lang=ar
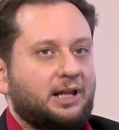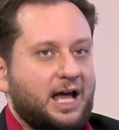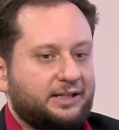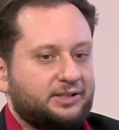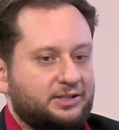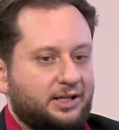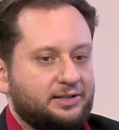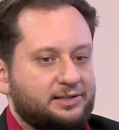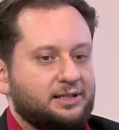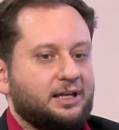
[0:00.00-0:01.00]
هذا
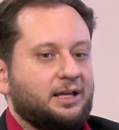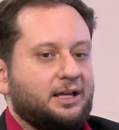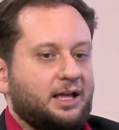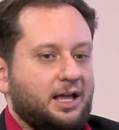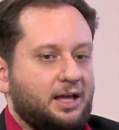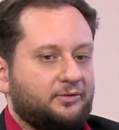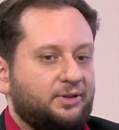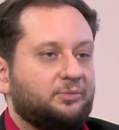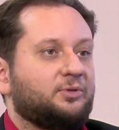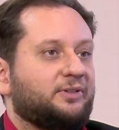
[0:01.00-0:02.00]
الشخص آه،
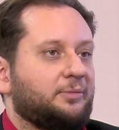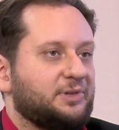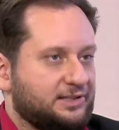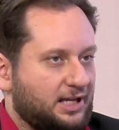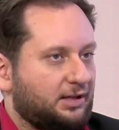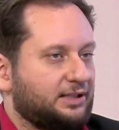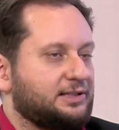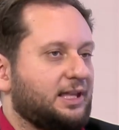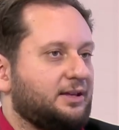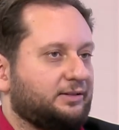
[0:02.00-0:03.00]
في من وراه مصلحه
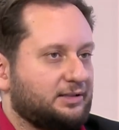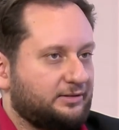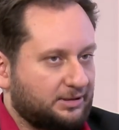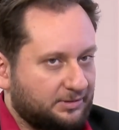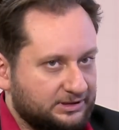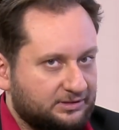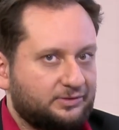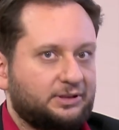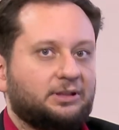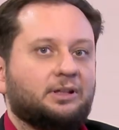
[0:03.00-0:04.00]
اذا انا ارتبطت
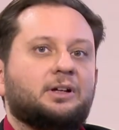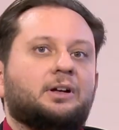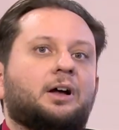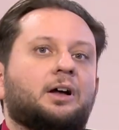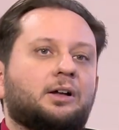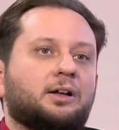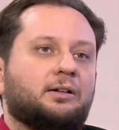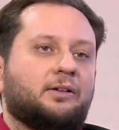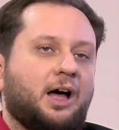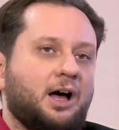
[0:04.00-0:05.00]
فيه
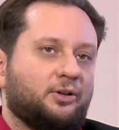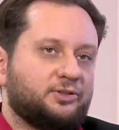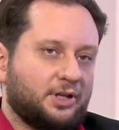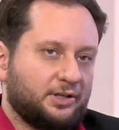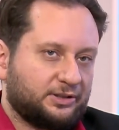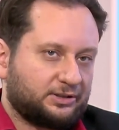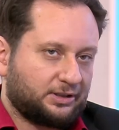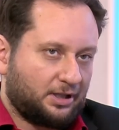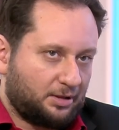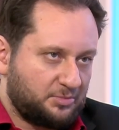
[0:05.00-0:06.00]
آه، راح اخذ شخص
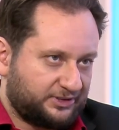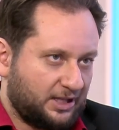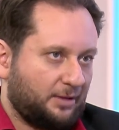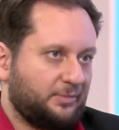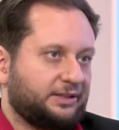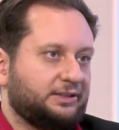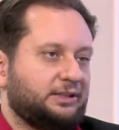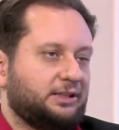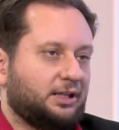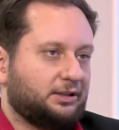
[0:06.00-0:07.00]
آه، مرتاح
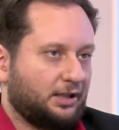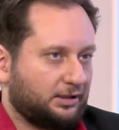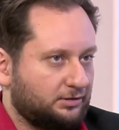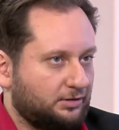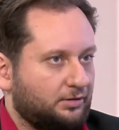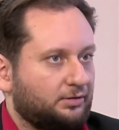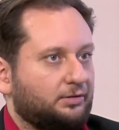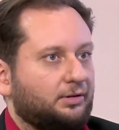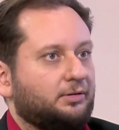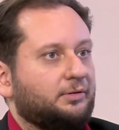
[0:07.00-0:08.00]
ماديا عنده
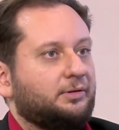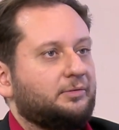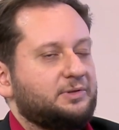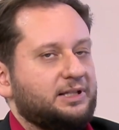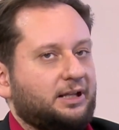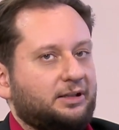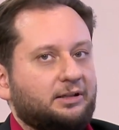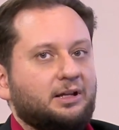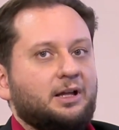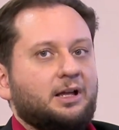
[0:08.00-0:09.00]
مثلا
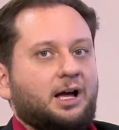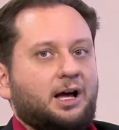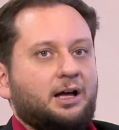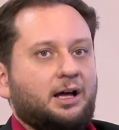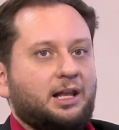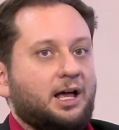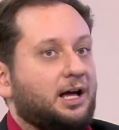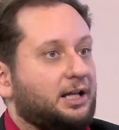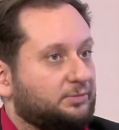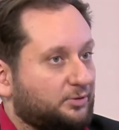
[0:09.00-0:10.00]

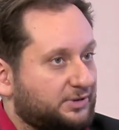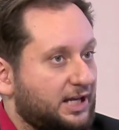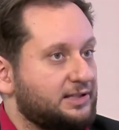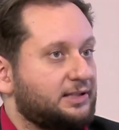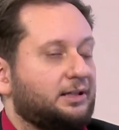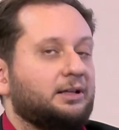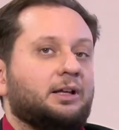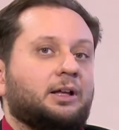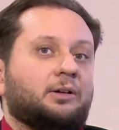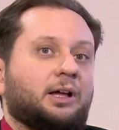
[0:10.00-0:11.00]
علاقات ممتازه
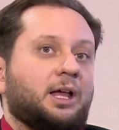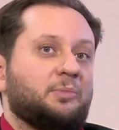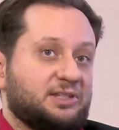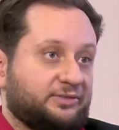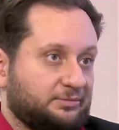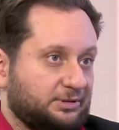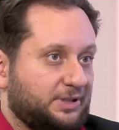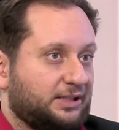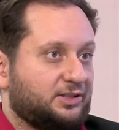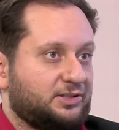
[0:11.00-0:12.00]
آه، بس ارتبط
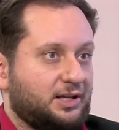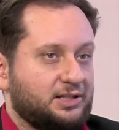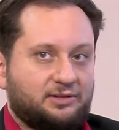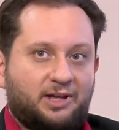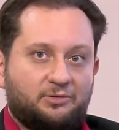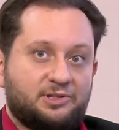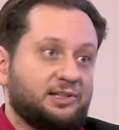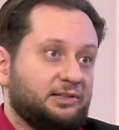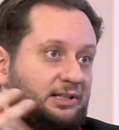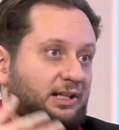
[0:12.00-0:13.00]
بهذا الشخص رح
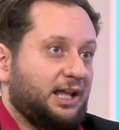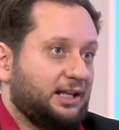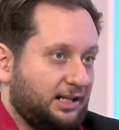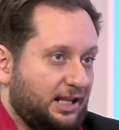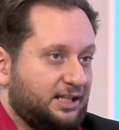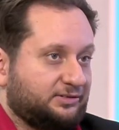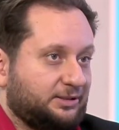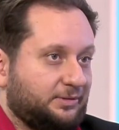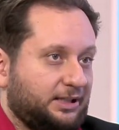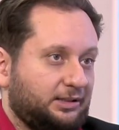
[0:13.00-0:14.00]
يوصلني للهدف
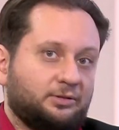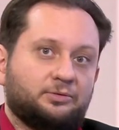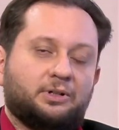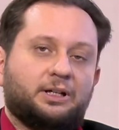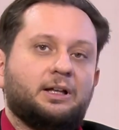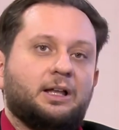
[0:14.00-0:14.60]
تبعي اللي هو